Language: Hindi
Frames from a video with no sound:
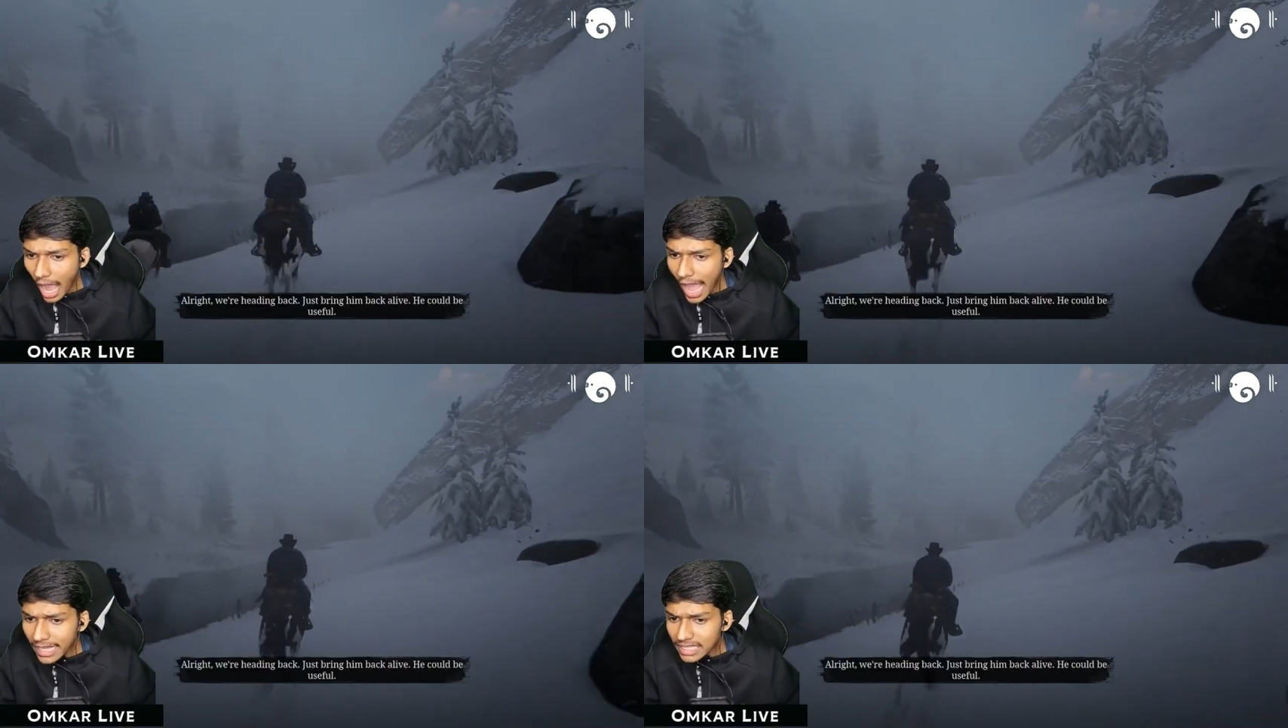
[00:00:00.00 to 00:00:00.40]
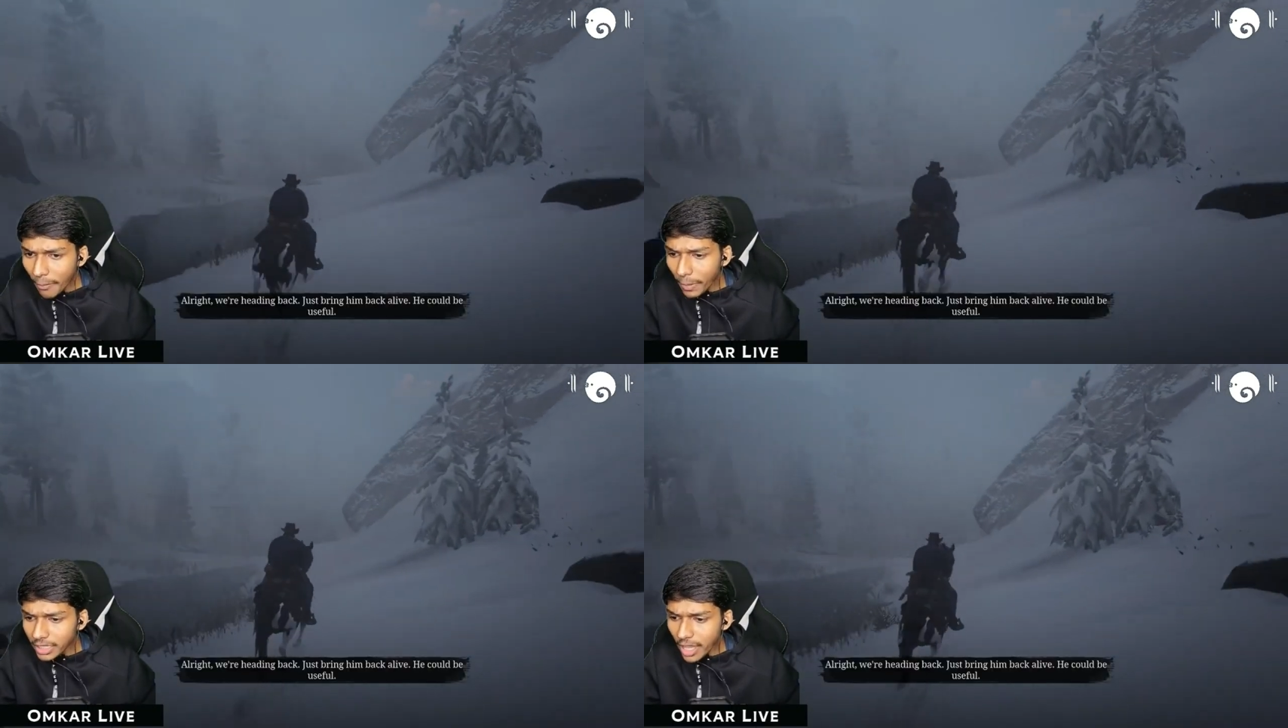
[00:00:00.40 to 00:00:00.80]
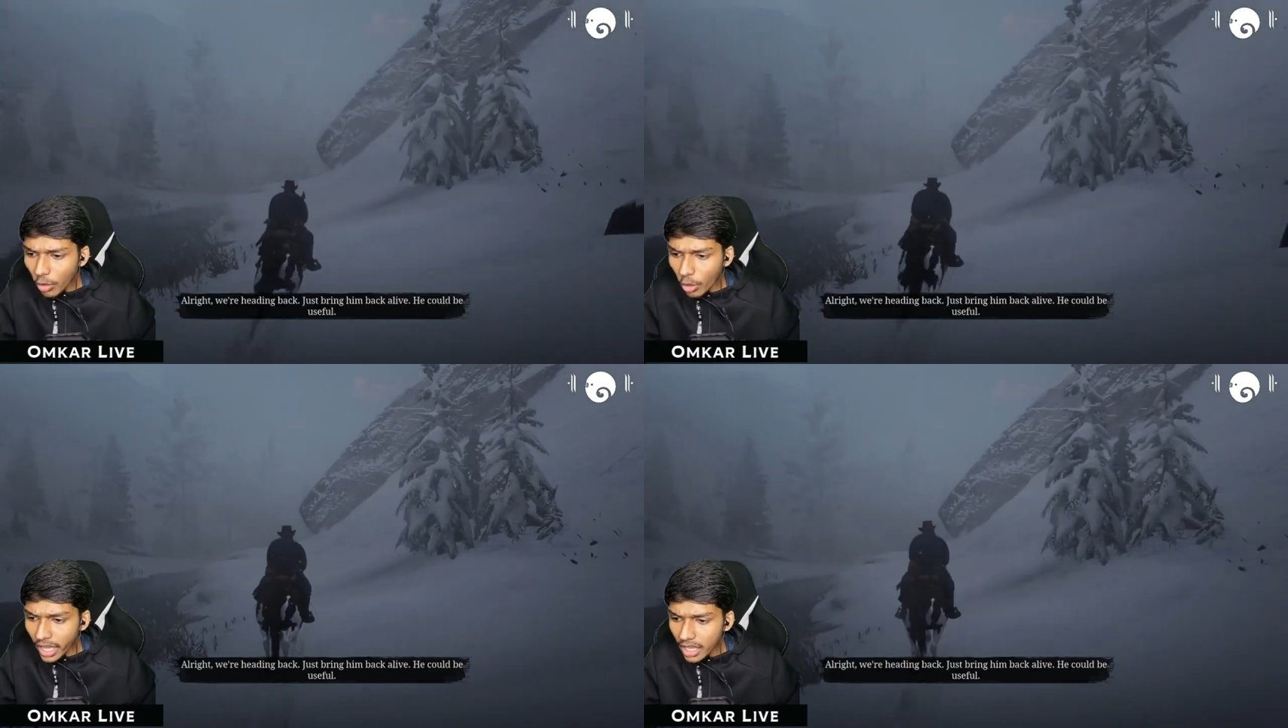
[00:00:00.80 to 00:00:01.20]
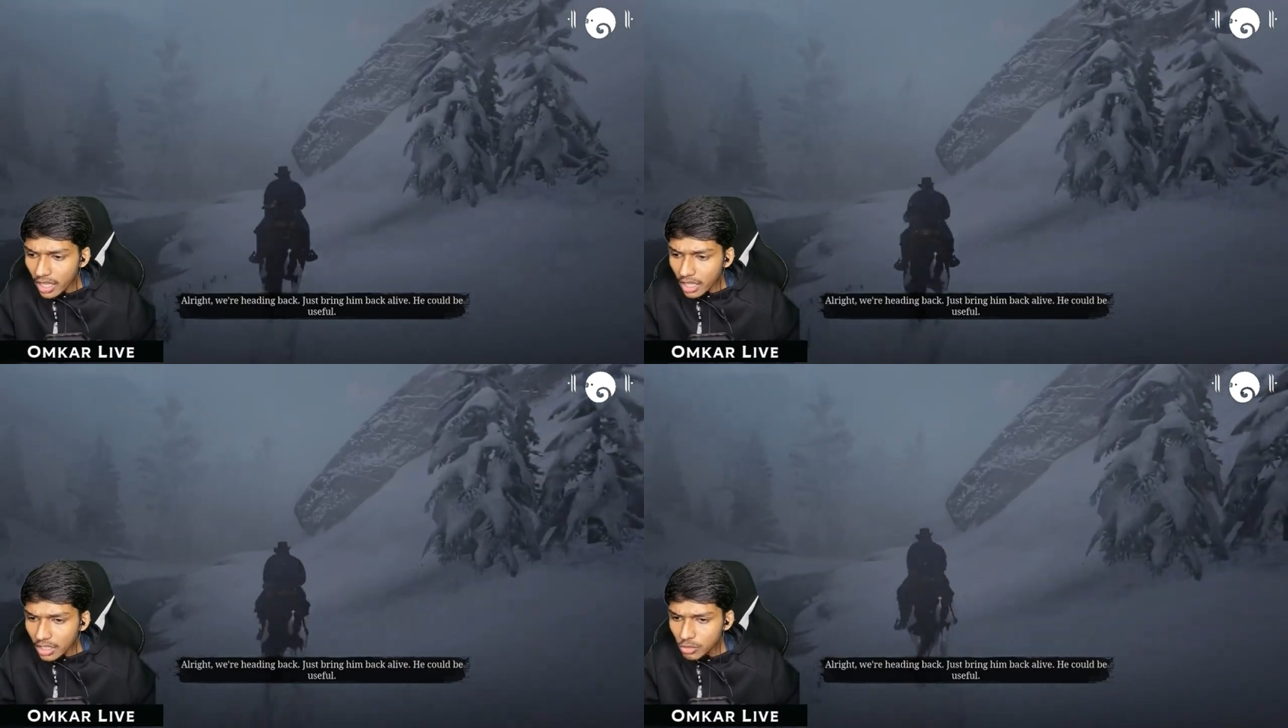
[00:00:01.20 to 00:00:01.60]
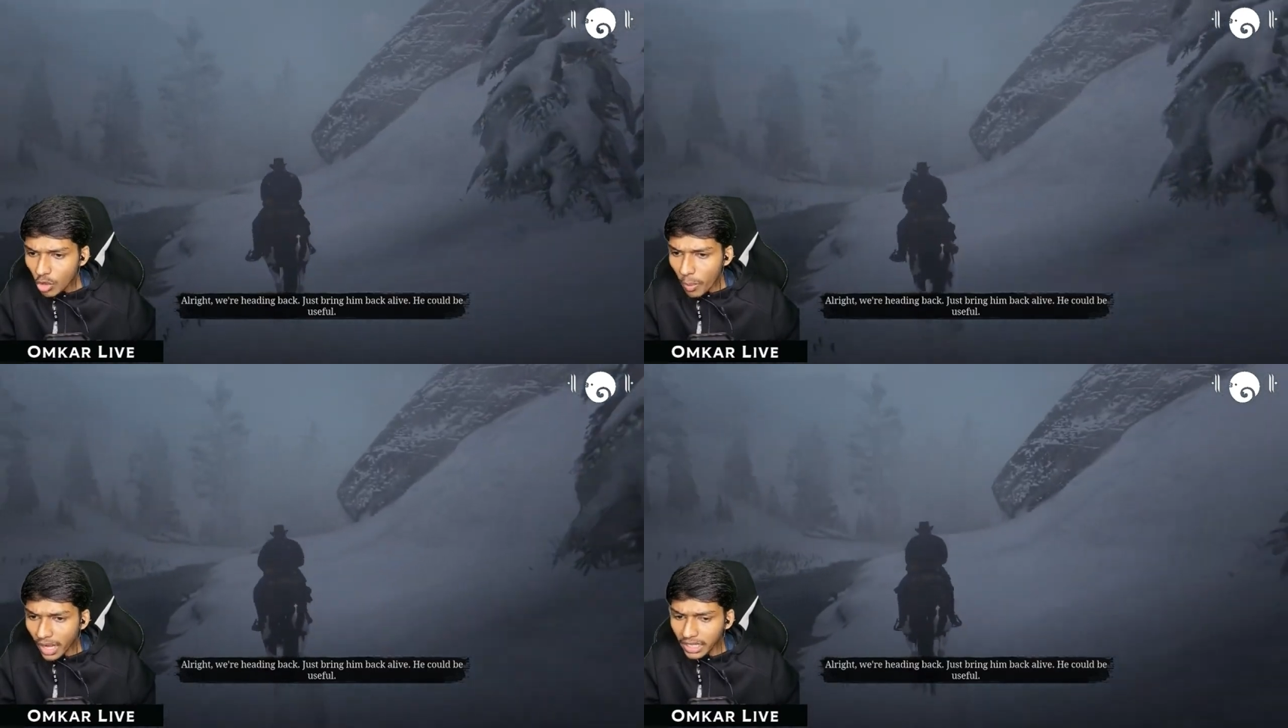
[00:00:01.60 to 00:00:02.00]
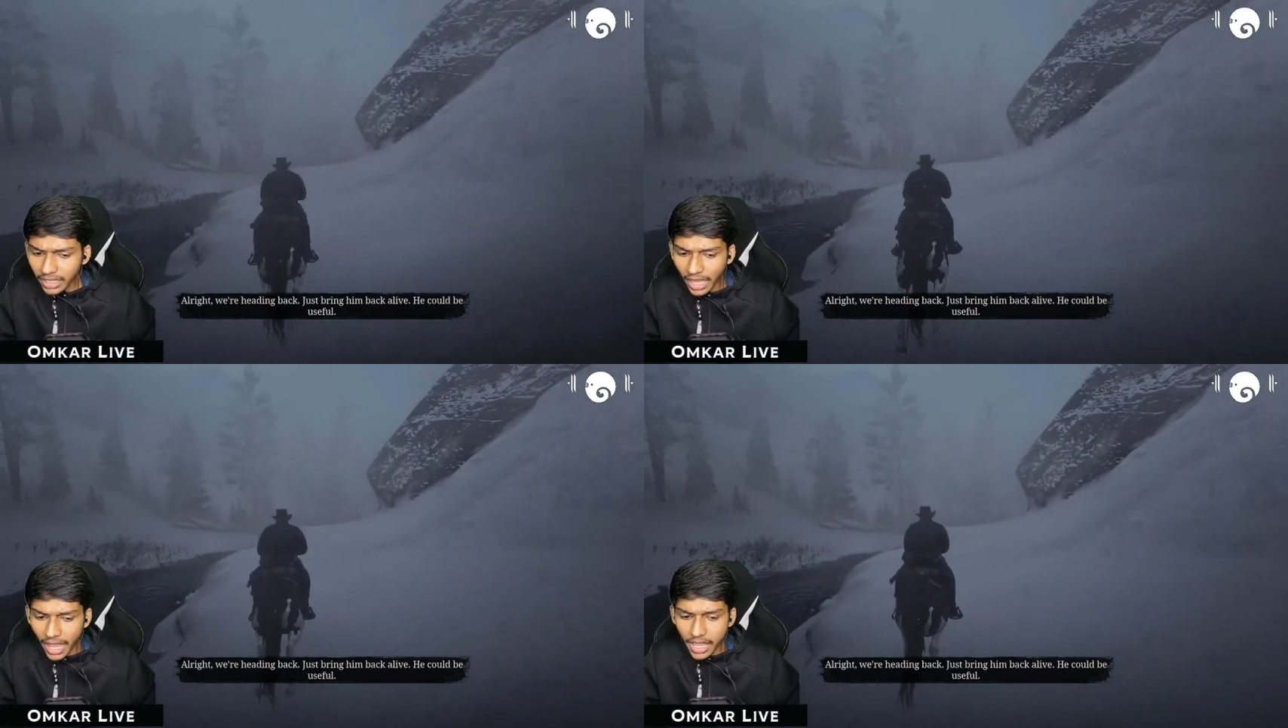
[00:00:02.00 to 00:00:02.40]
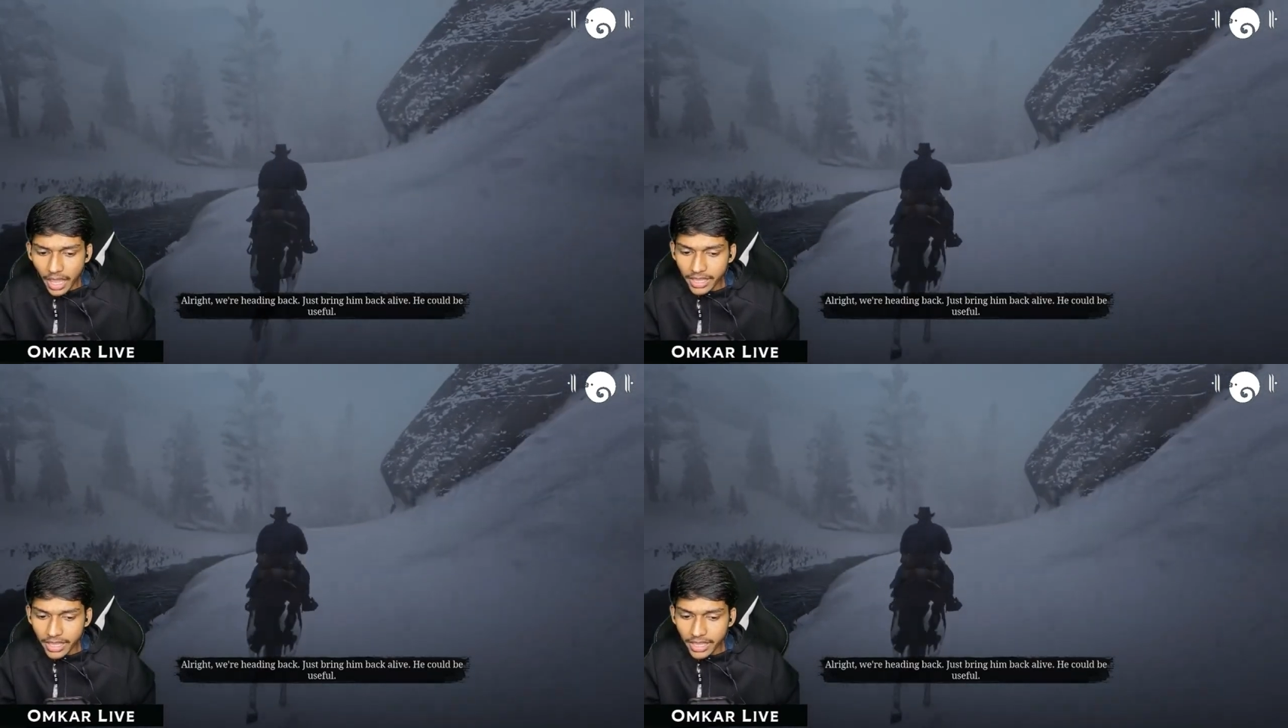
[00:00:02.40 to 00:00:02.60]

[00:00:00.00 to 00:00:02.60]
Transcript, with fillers: आई शपथ ये कौन है इसको पकड़ने का है